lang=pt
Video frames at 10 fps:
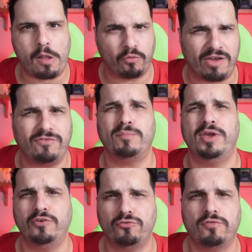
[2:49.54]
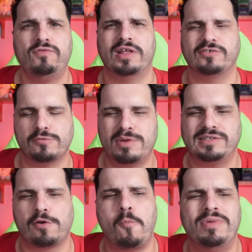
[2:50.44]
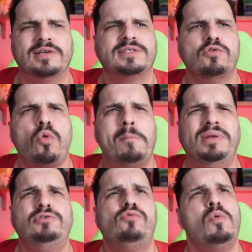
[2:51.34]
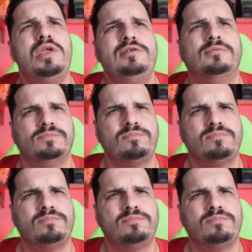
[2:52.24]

eu estava meio em dúvida sobre essa combinação do amendoim